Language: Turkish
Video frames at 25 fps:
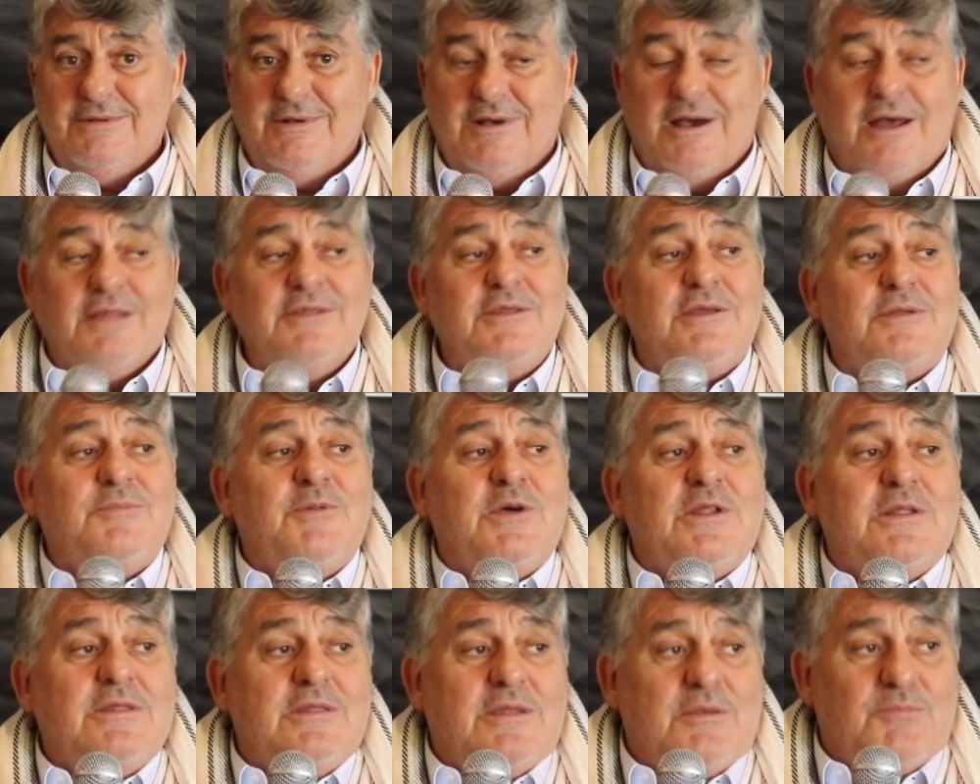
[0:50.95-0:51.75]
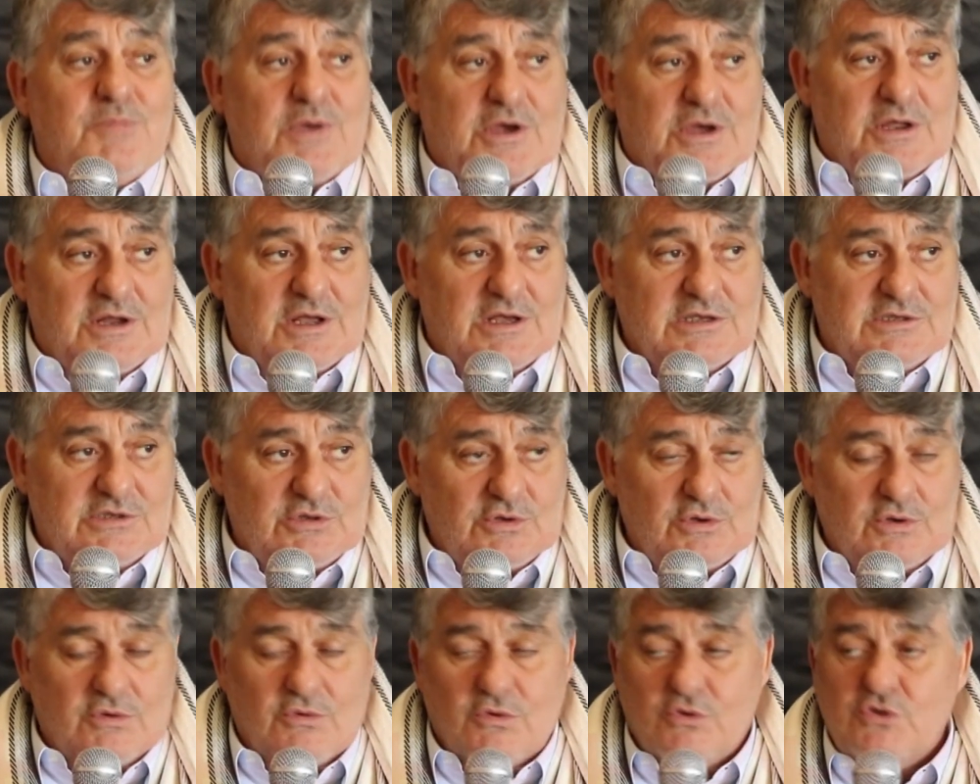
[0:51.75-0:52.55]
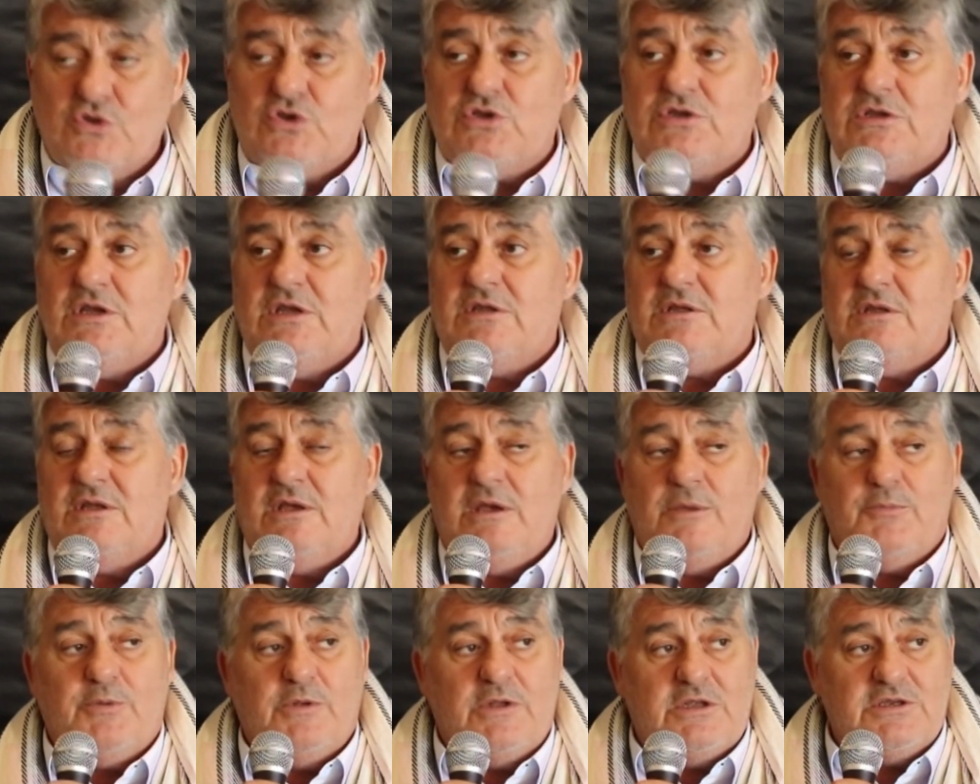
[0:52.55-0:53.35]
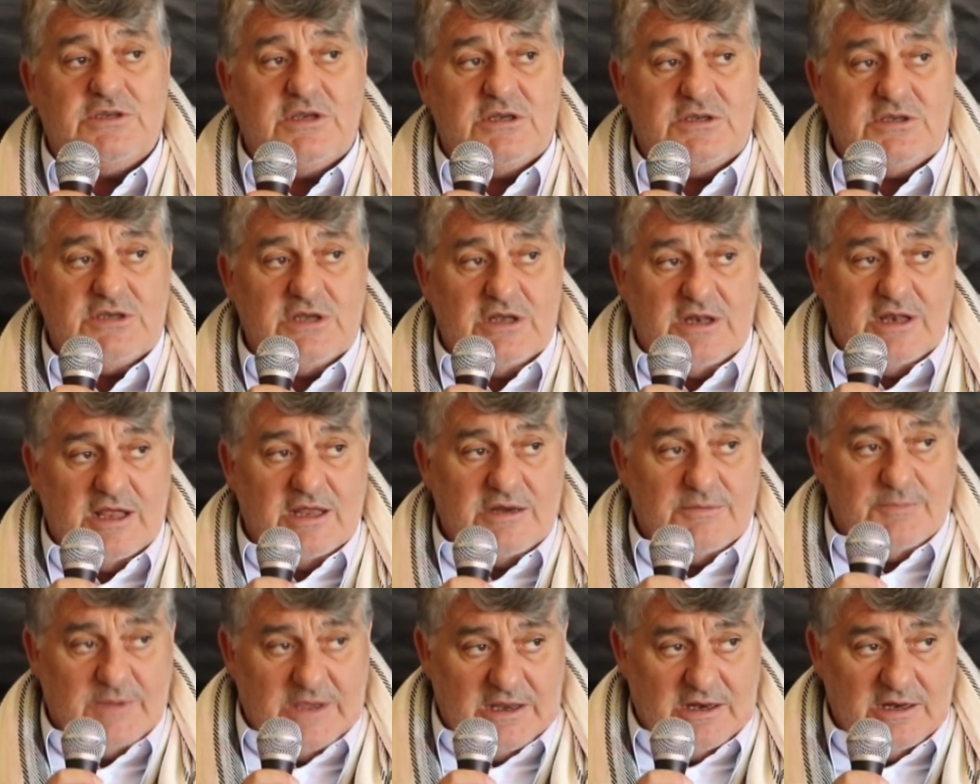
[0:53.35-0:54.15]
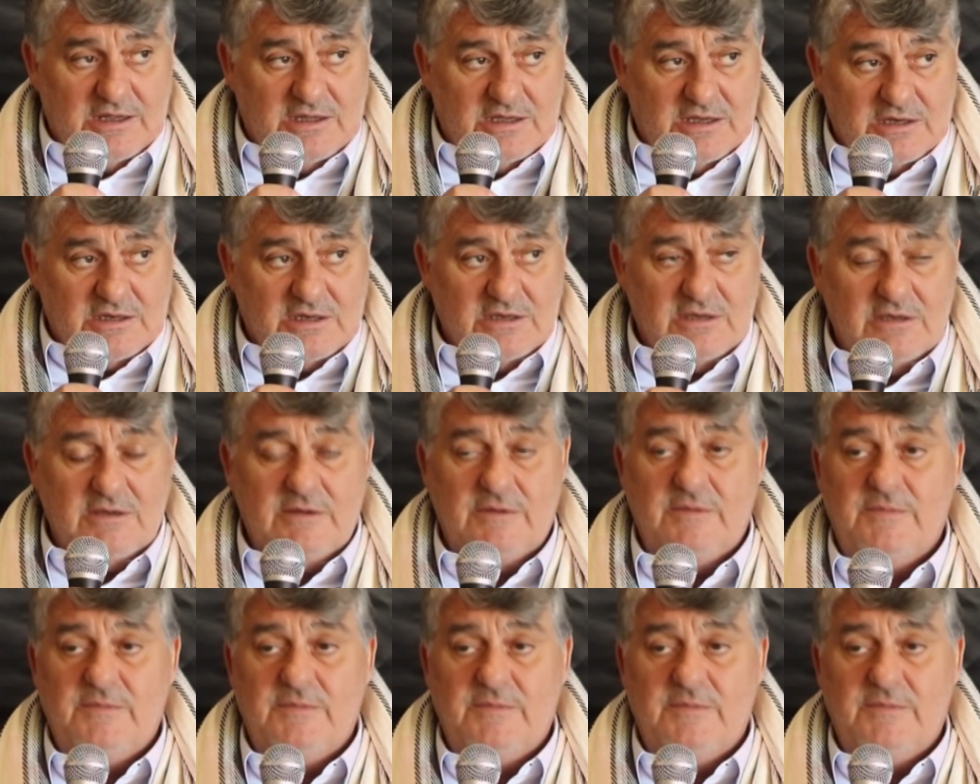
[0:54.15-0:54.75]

kandırmanın da manası yok. O statta yapılacak şeyler bellidir.